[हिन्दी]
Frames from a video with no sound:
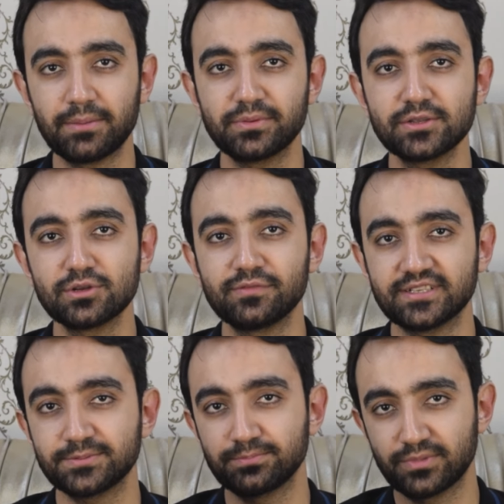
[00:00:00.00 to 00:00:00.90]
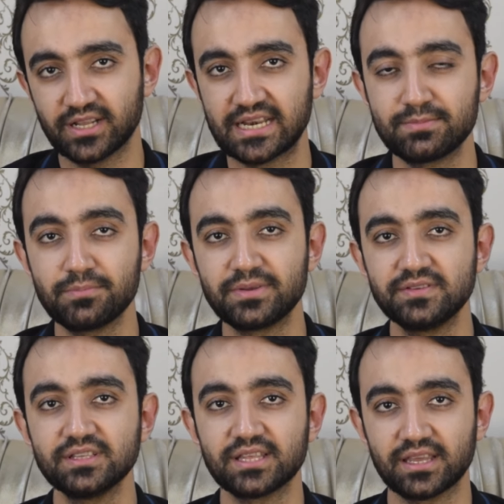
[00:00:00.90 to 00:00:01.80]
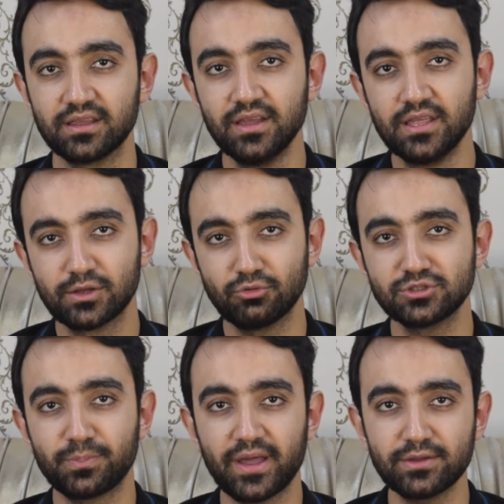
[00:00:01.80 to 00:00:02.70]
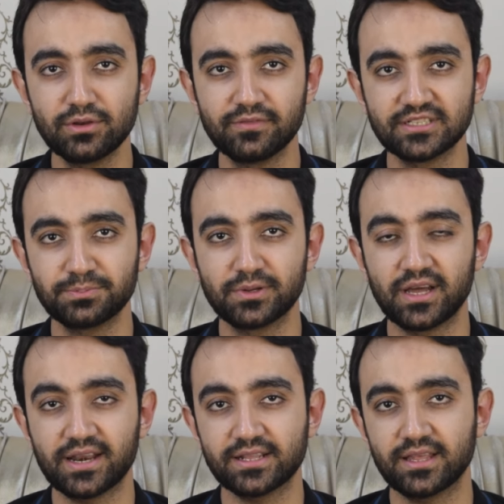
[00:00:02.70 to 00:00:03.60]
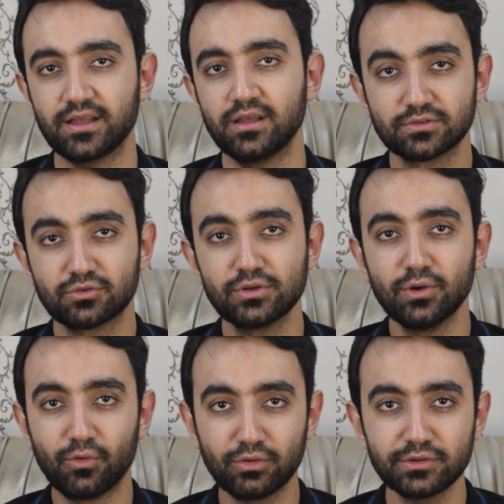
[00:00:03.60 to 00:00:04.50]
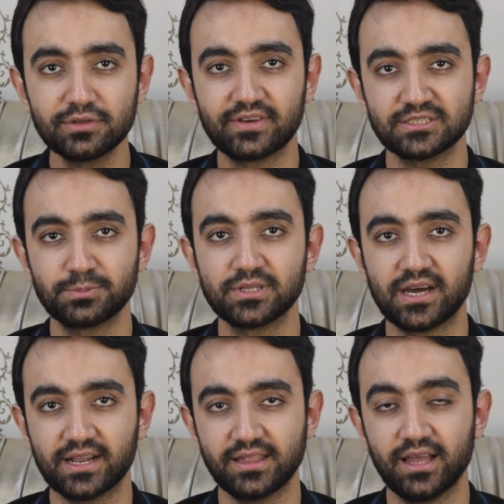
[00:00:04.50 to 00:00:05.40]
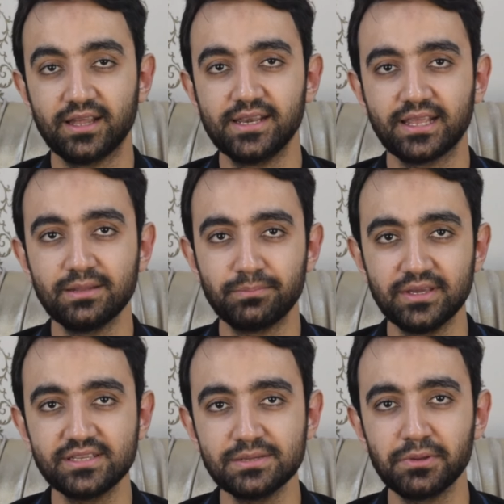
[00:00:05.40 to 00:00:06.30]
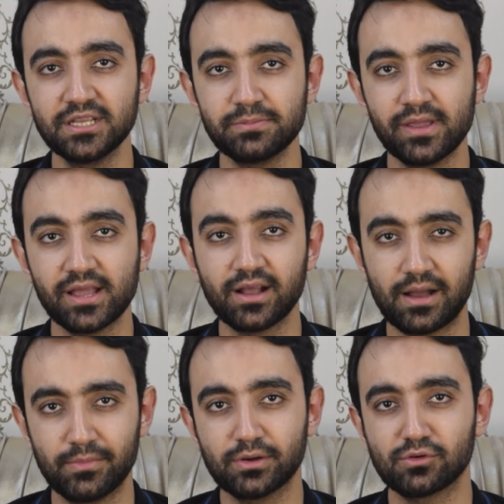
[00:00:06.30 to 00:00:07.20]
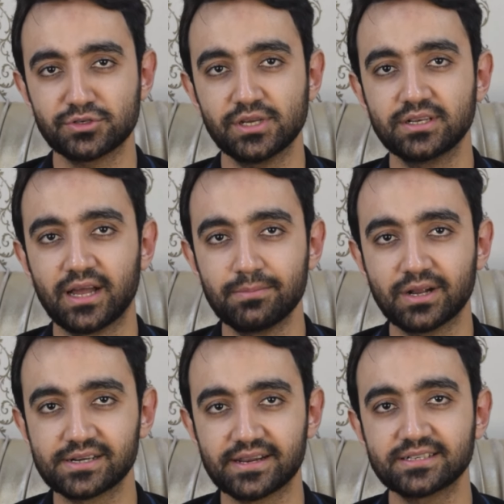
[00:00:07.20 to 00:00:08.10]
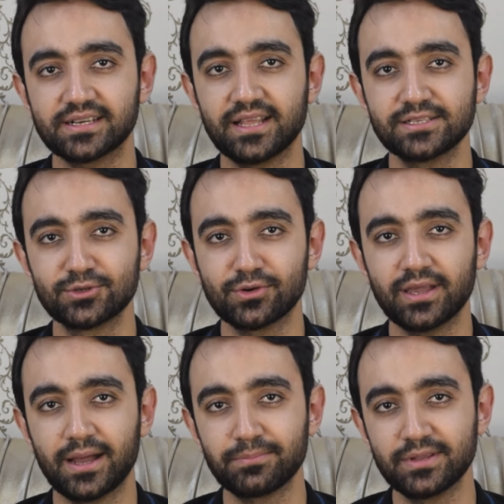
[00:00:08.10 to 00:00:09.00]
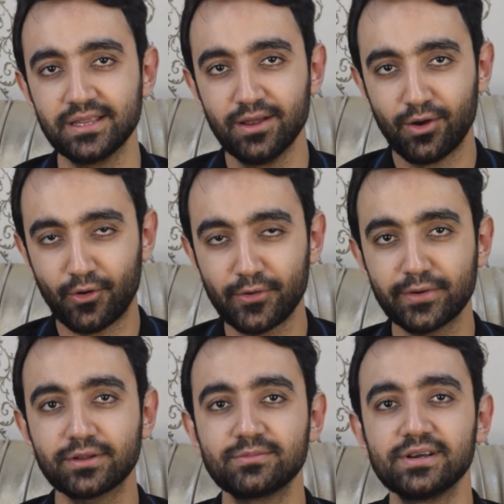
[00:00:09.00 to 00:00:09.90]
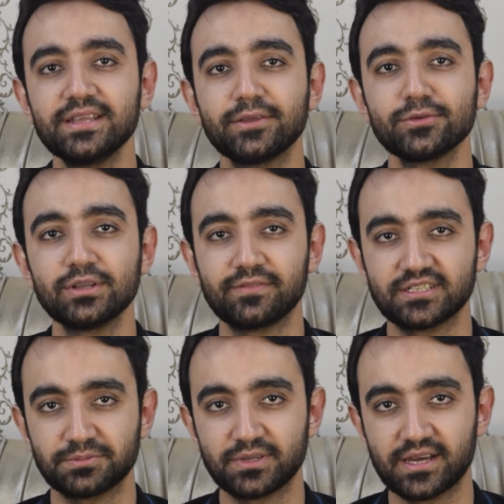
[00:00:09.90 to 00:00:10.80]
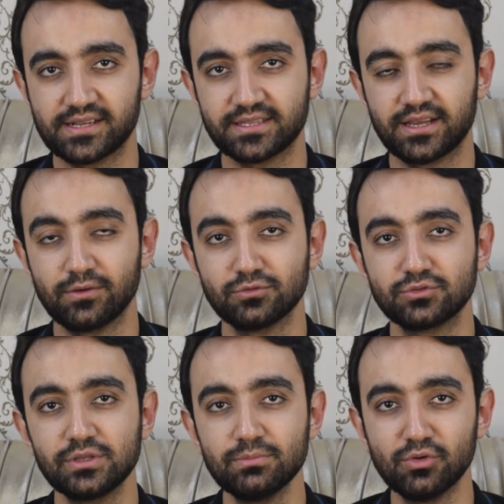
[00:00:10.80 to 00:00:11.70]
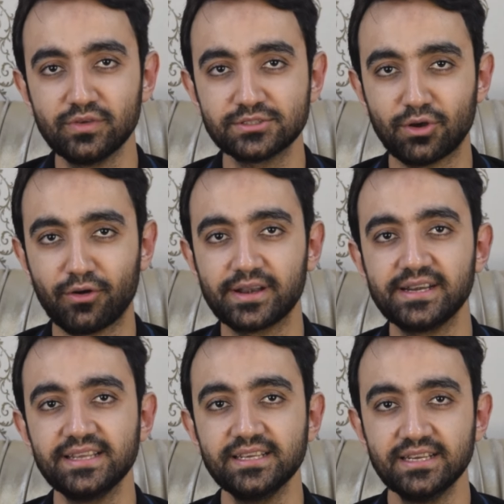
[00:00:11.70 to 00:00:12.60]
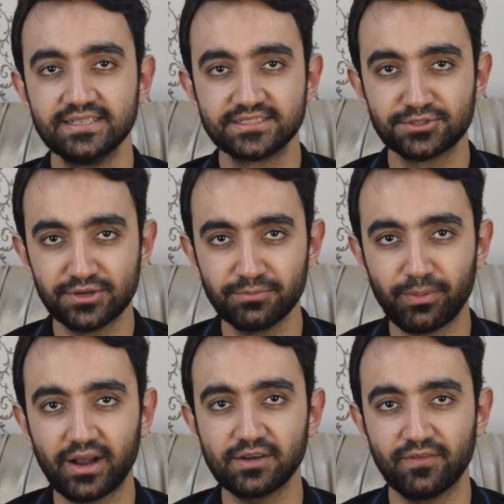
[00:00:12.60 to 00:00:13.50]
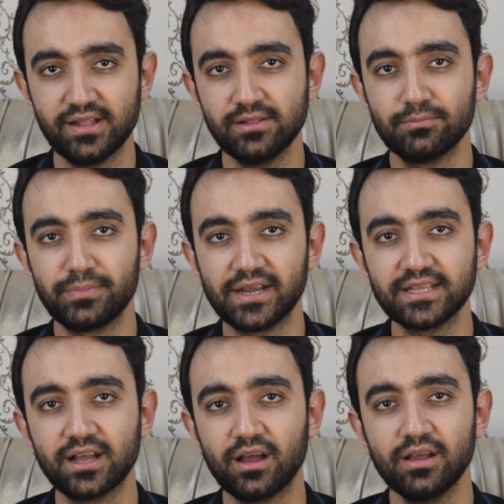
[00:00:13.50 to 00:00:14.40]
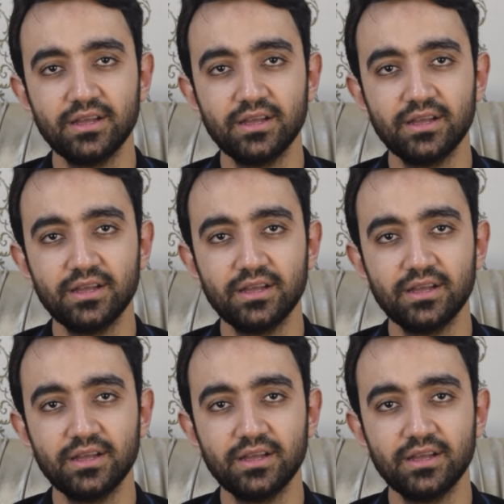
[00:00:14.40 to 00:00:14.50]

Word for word: अपने यूनिवर्स बनाने में बिजी थे कोई स्पाई यूनिवर्स बना रहा था कोई और यूनिवर्स बना रहा था लेकिन बीच ही बीच में एक अमर कौशिक नाम का डायरेक्टर है जो कि अपनी हॉरर कॉमेडी की यूनिवर्स बना रहा था उसकी मूवीज ऑलरेडी स्ट्री पार्ट वन भेड़िया